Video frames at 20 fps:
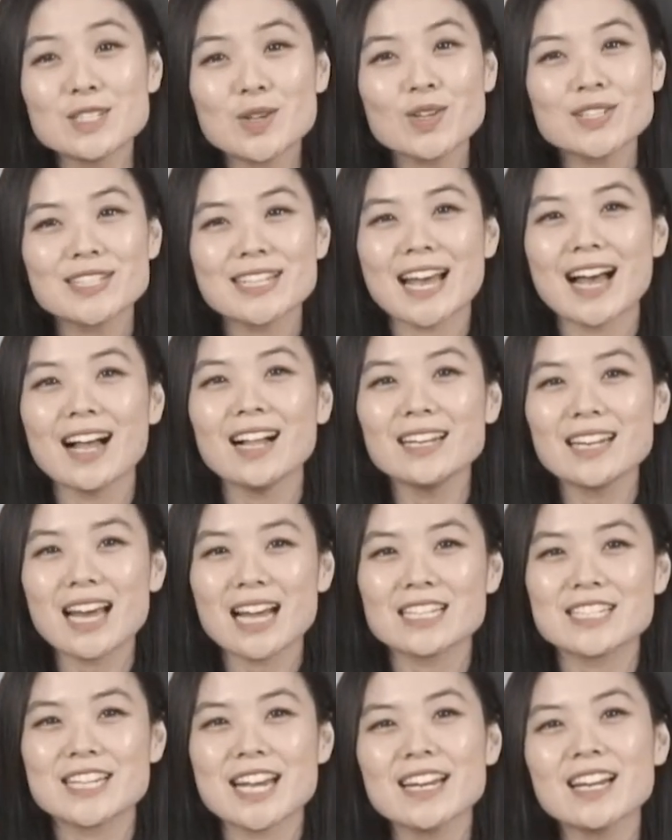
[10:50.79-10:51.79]
sosial
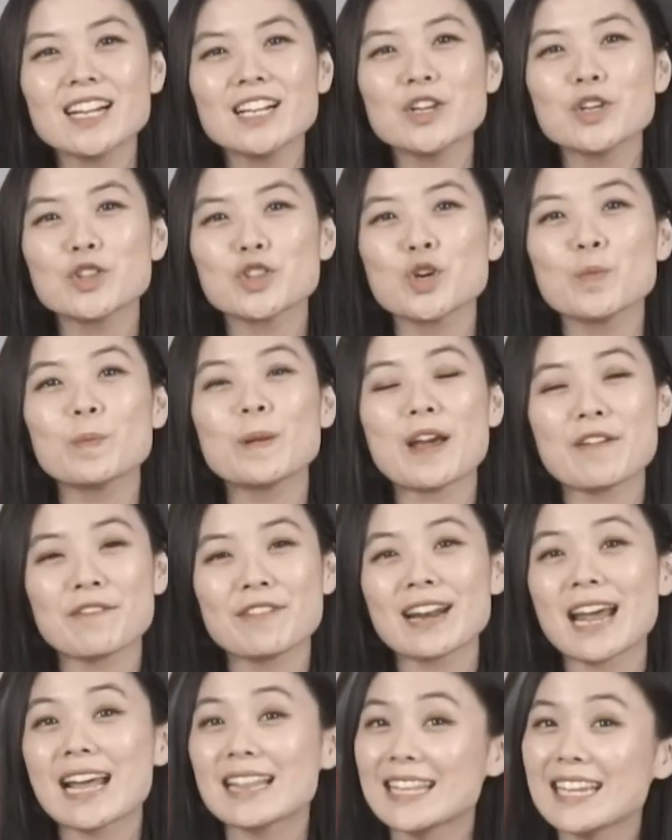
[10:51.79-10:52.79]
dan channel YouTube Level
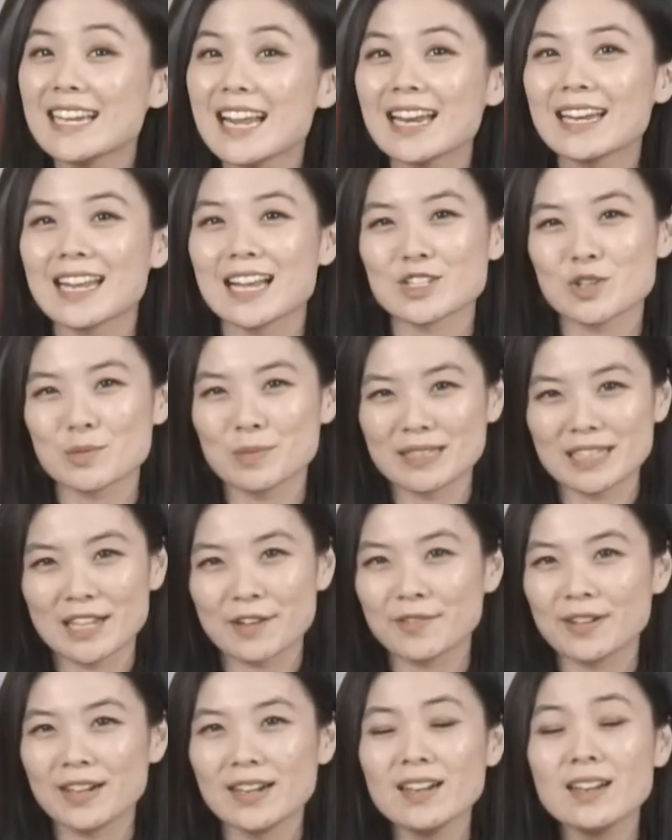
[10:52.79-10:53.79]
99 ya Sobat
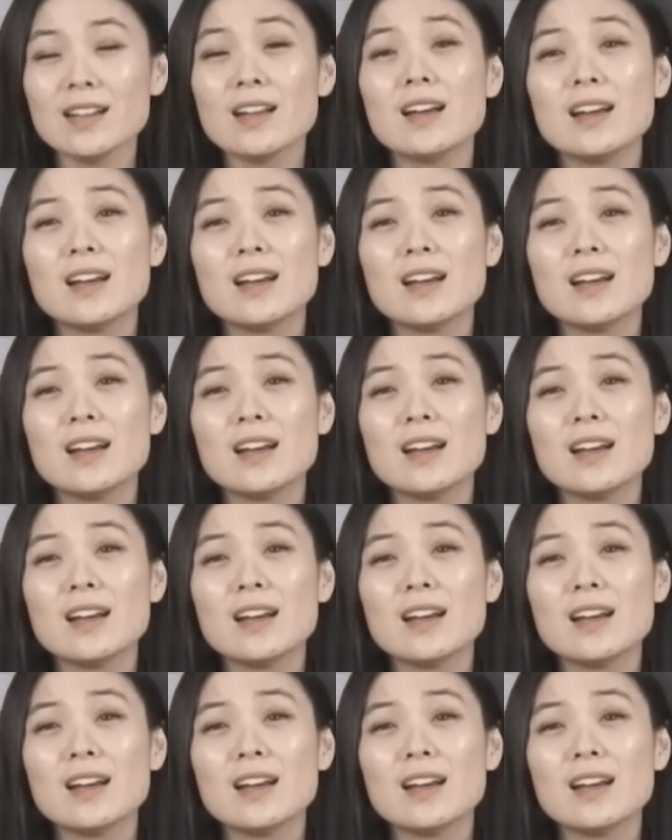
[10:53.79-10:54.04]
Level.